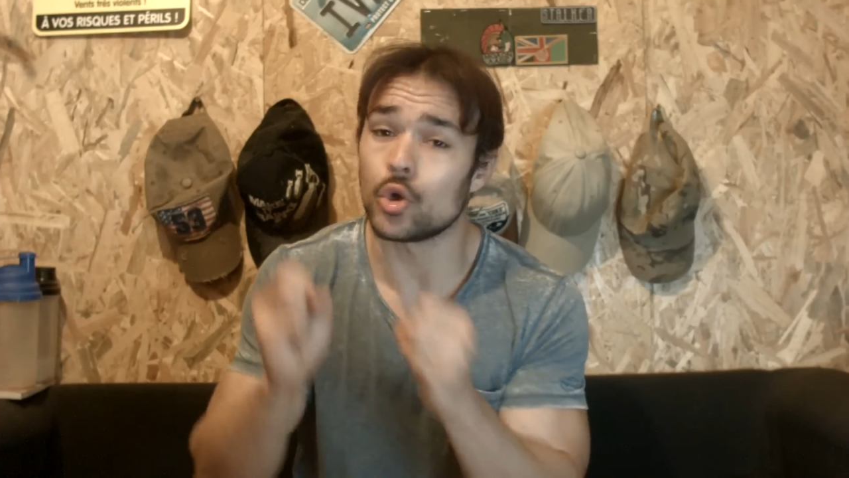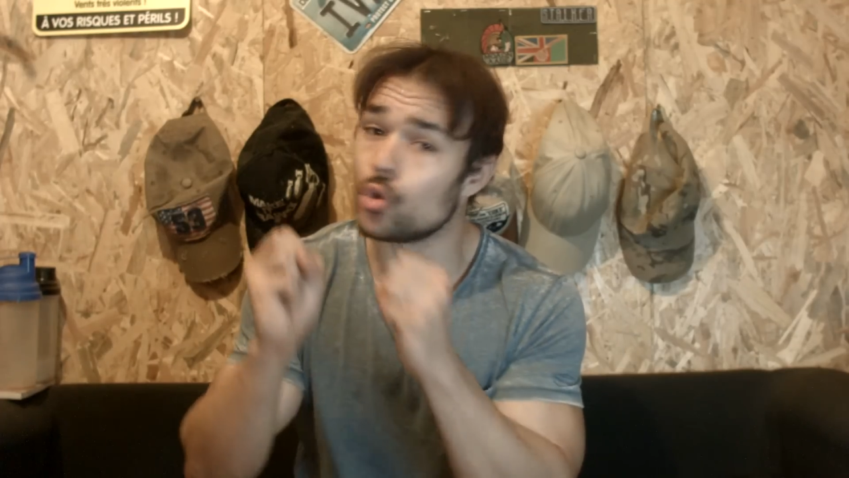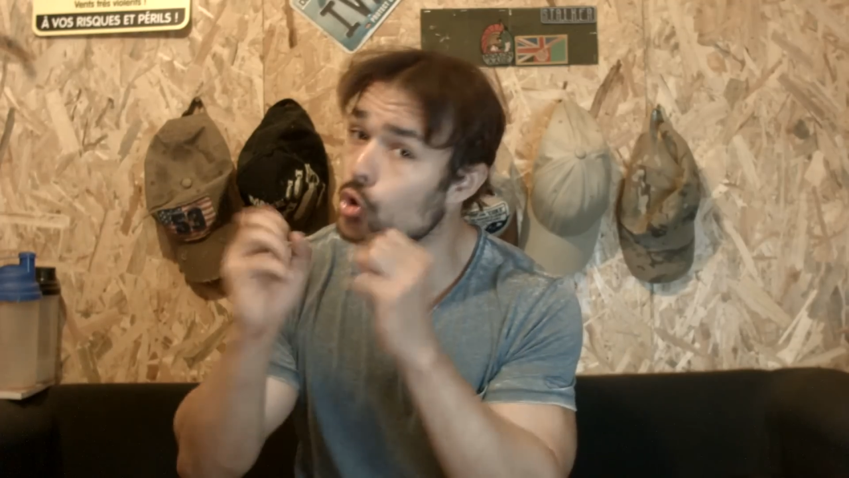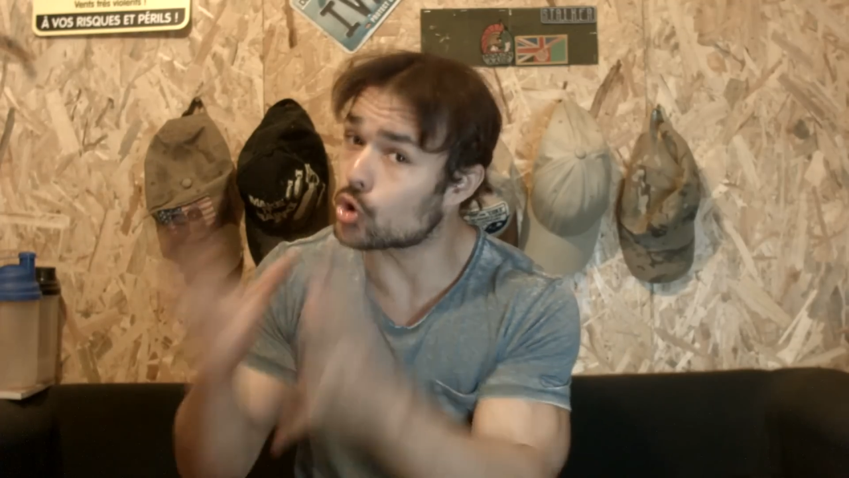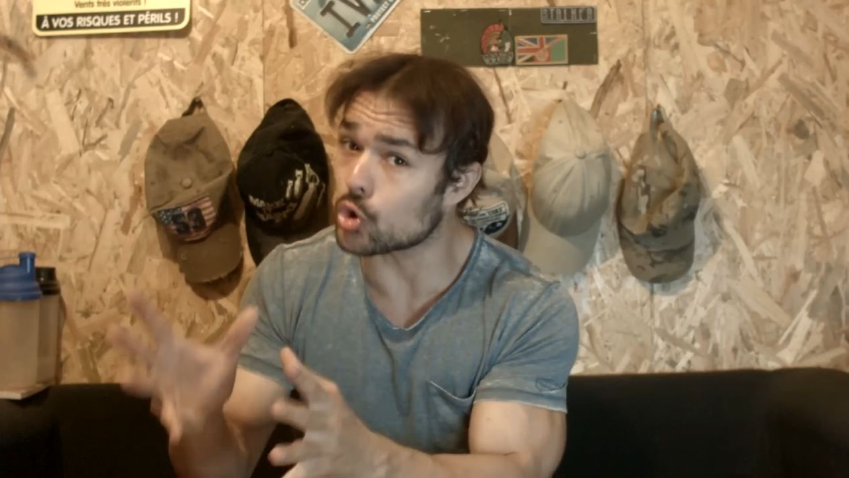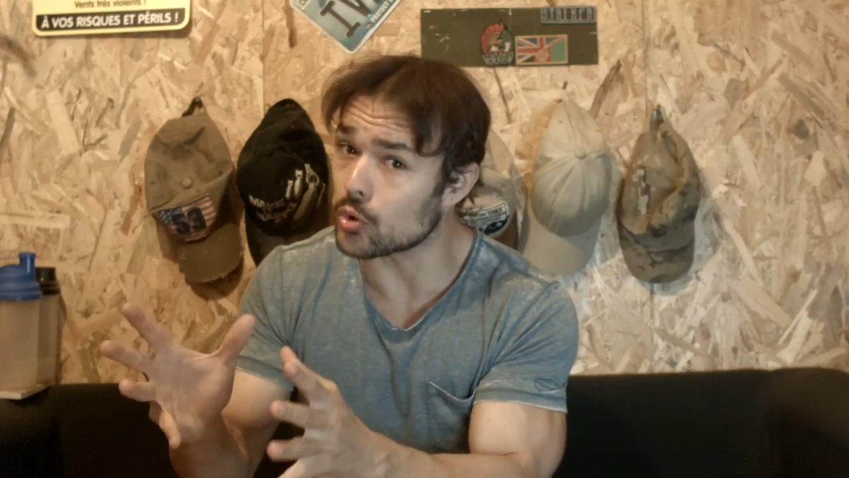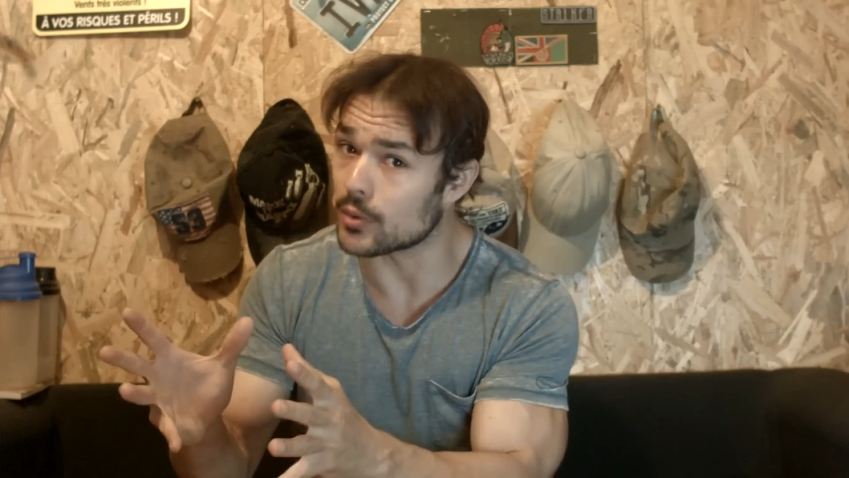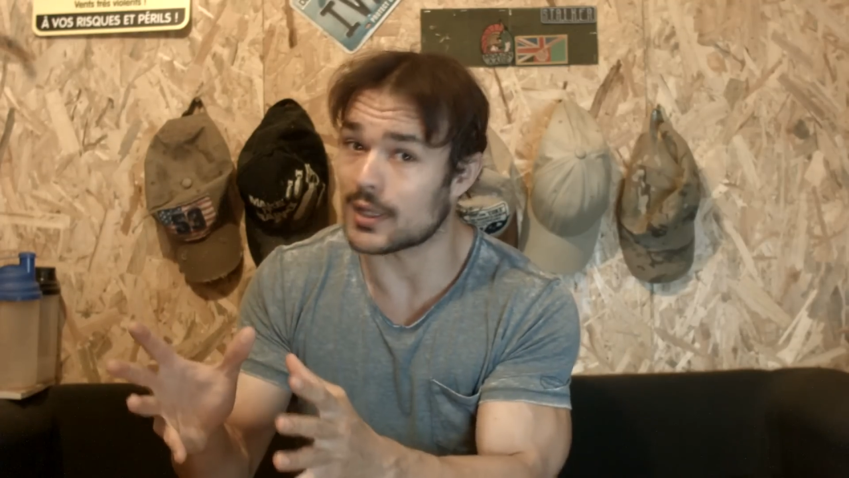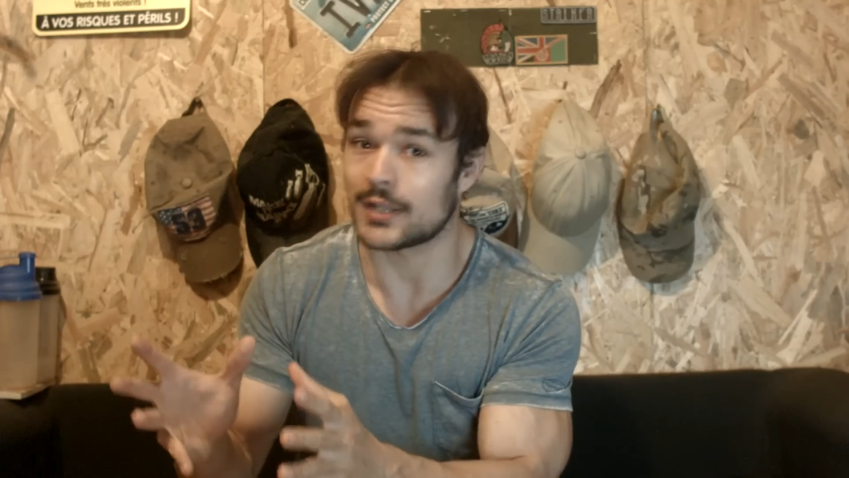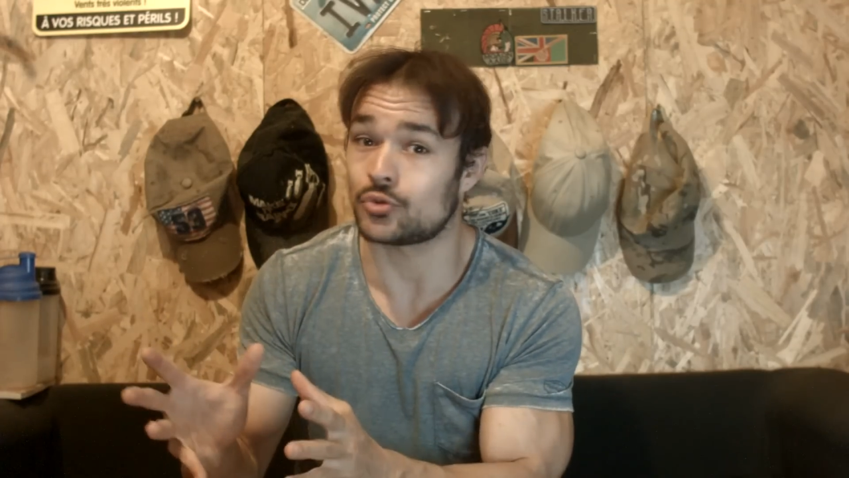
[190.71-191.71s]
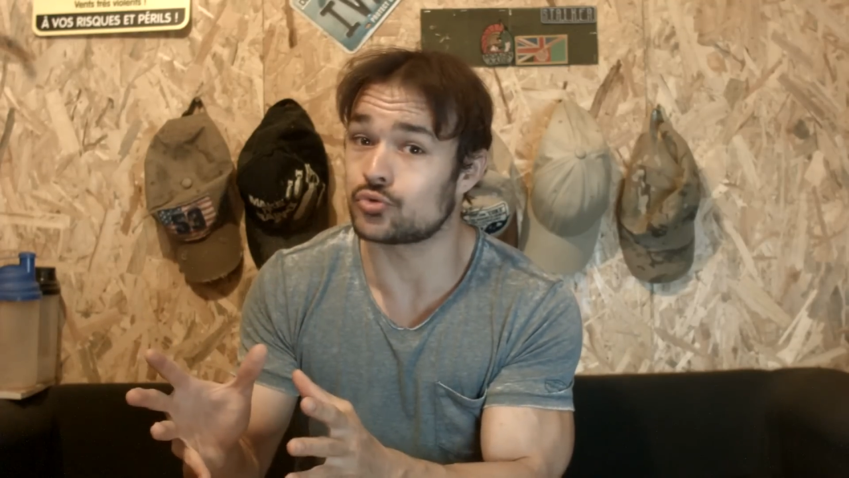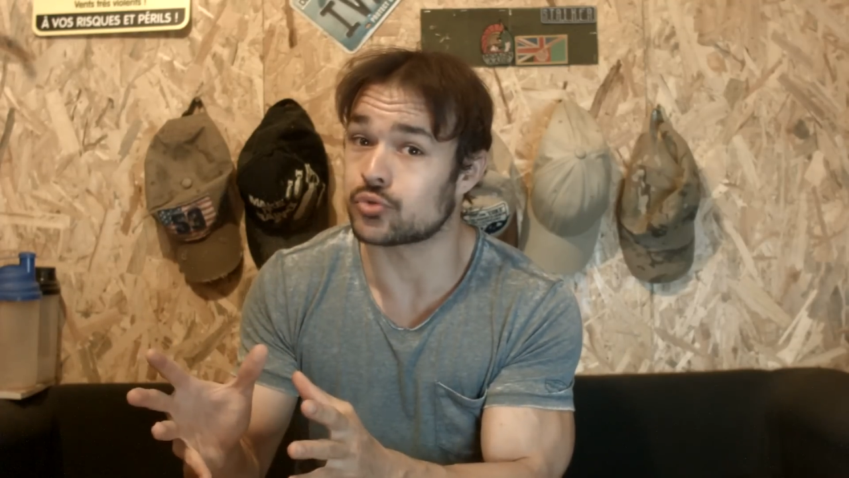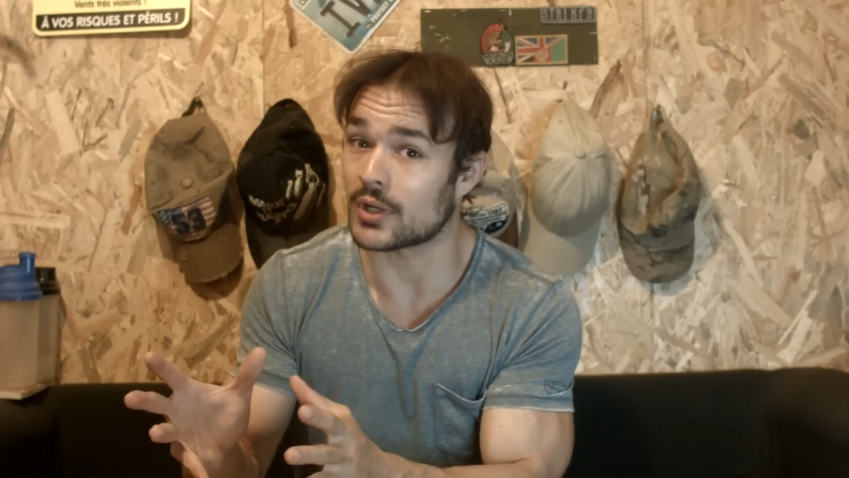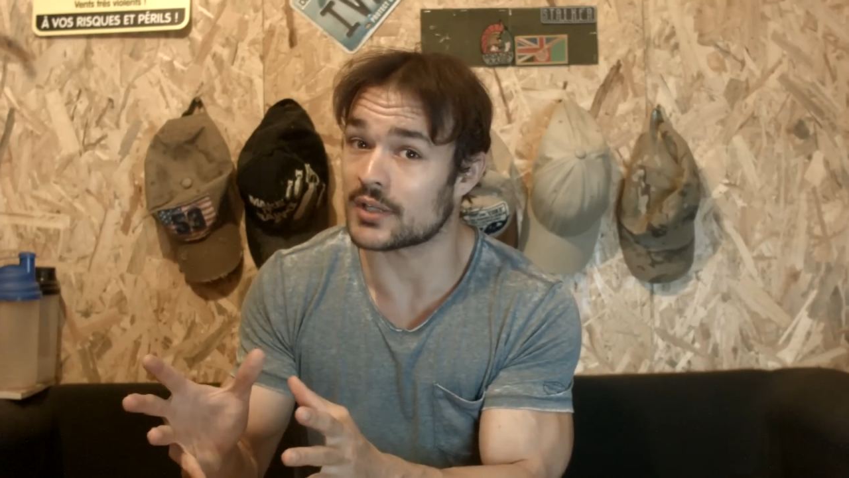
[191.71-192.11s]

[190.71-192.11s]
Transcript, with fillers: Le con a toujours